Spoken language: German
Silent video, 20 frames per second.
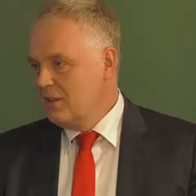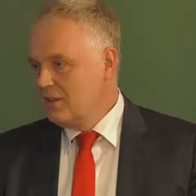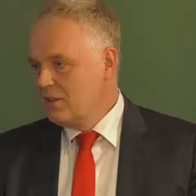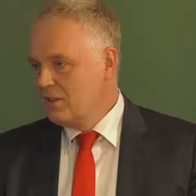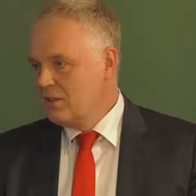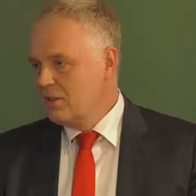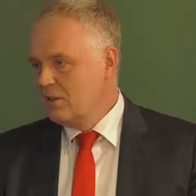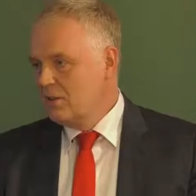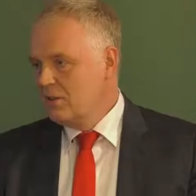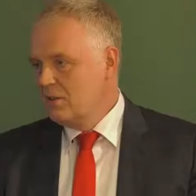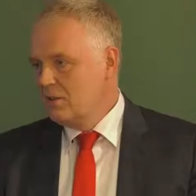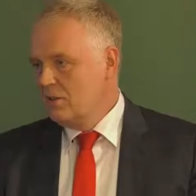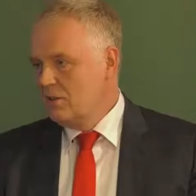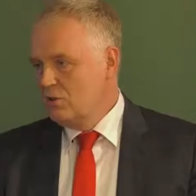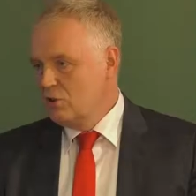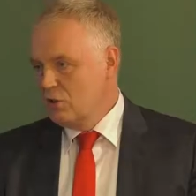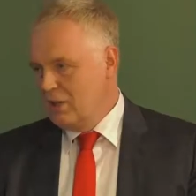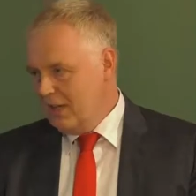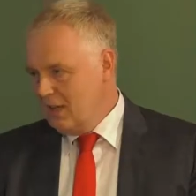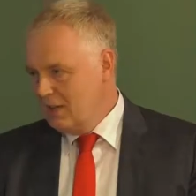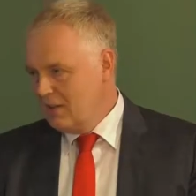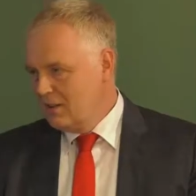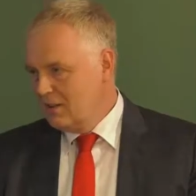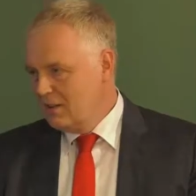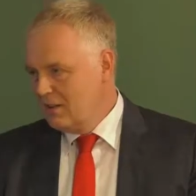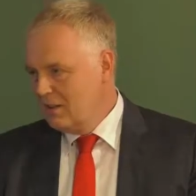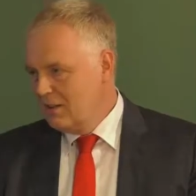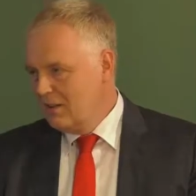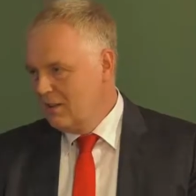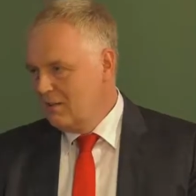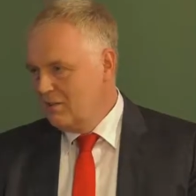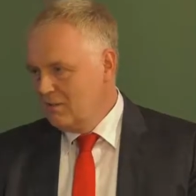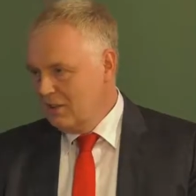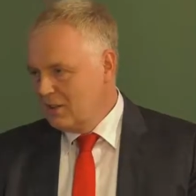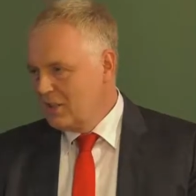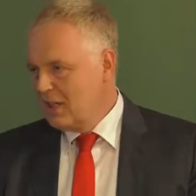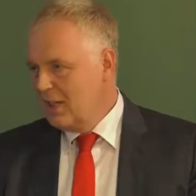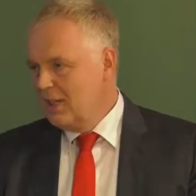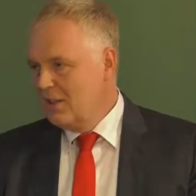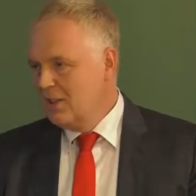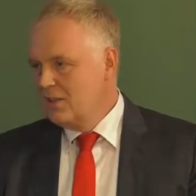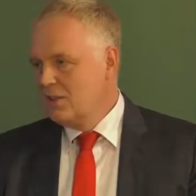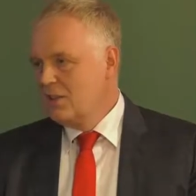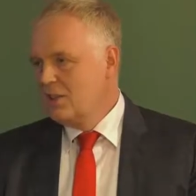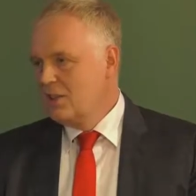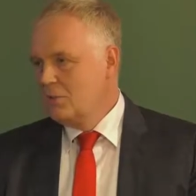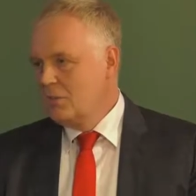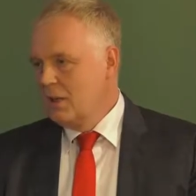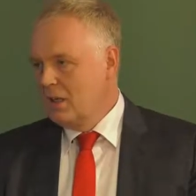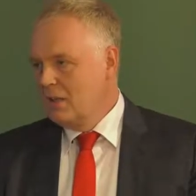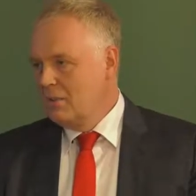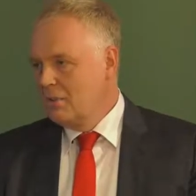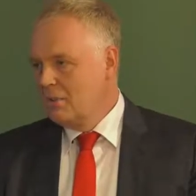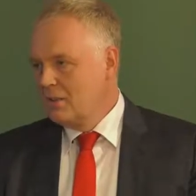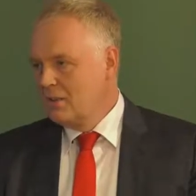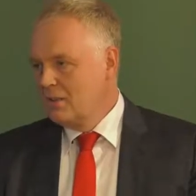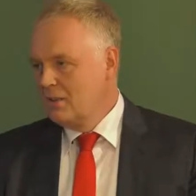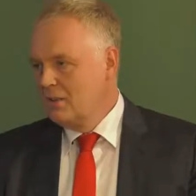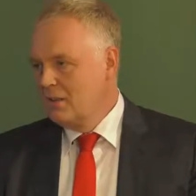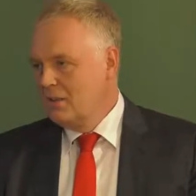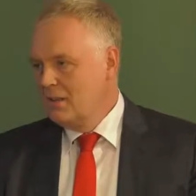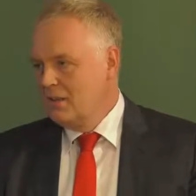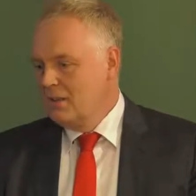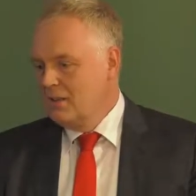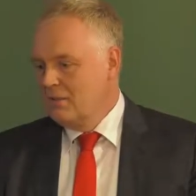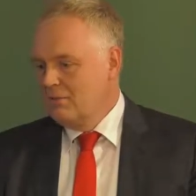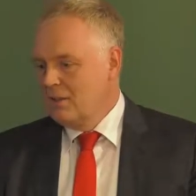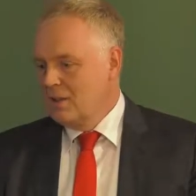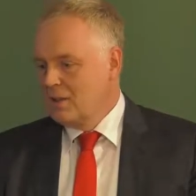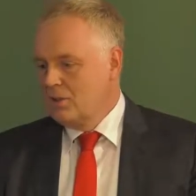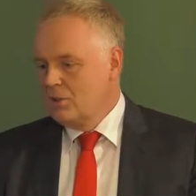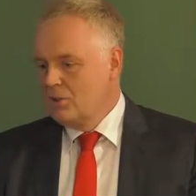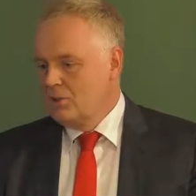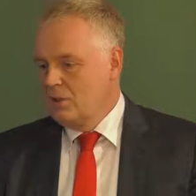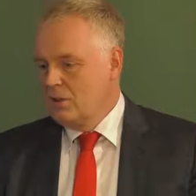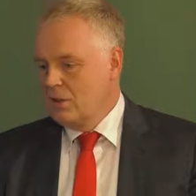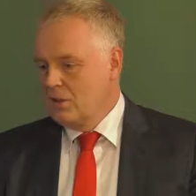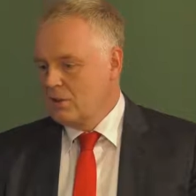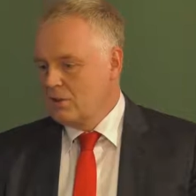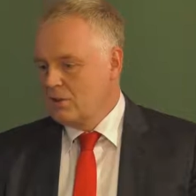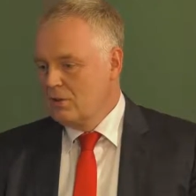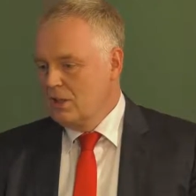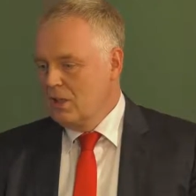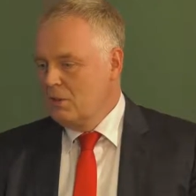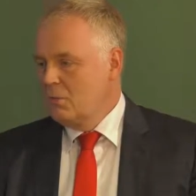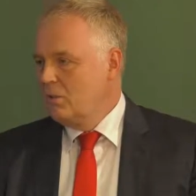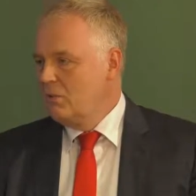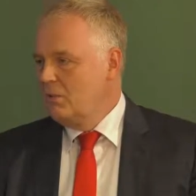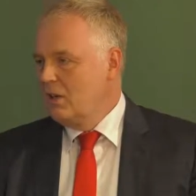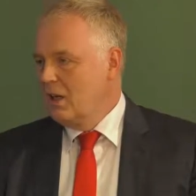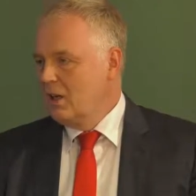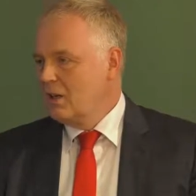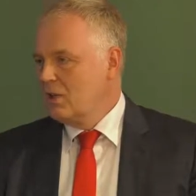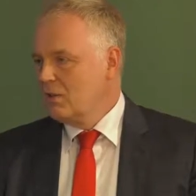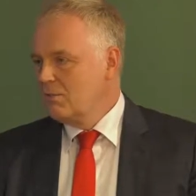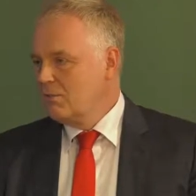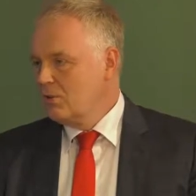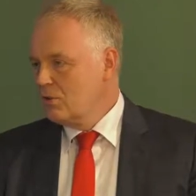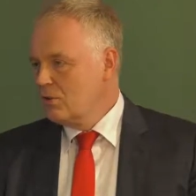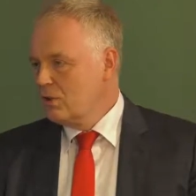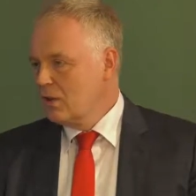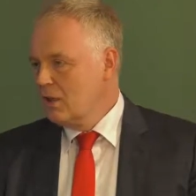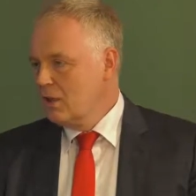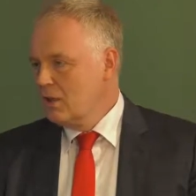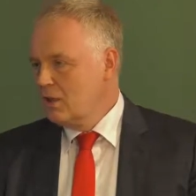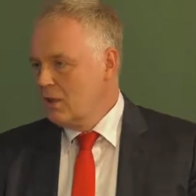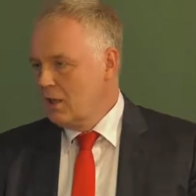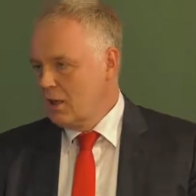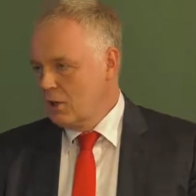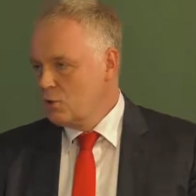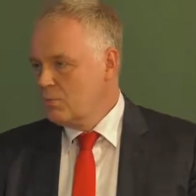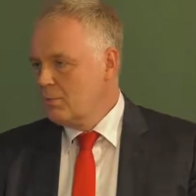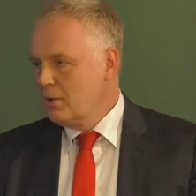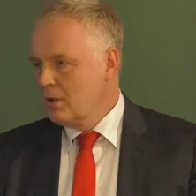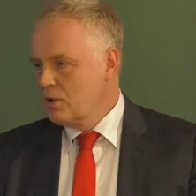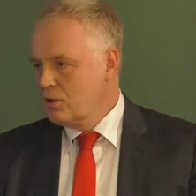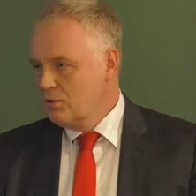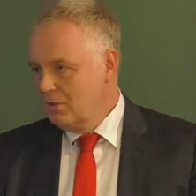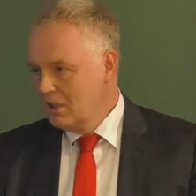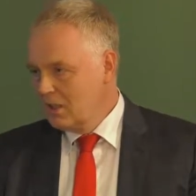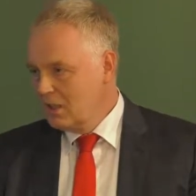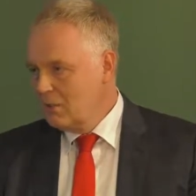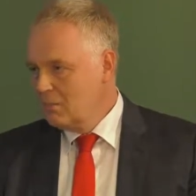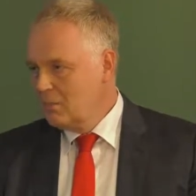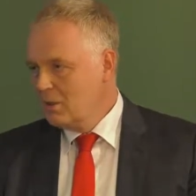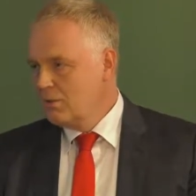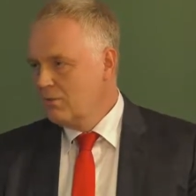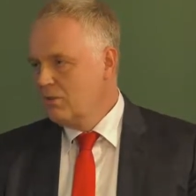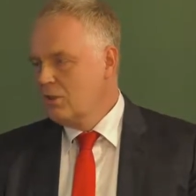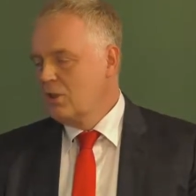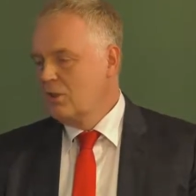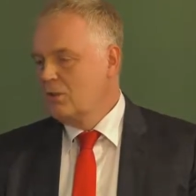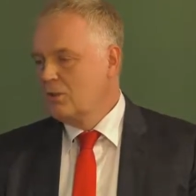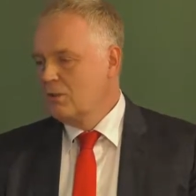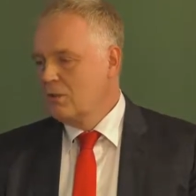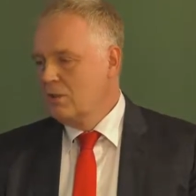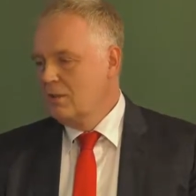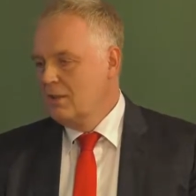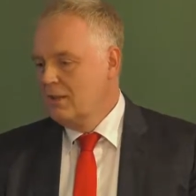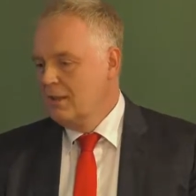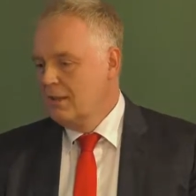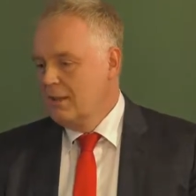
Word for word: ist es schlecht, weil es keine Zinsen mehr gibt was natürlich auch so Themen wie Altersvorsorge ansparen schwierig mhm. macht für die Kunden.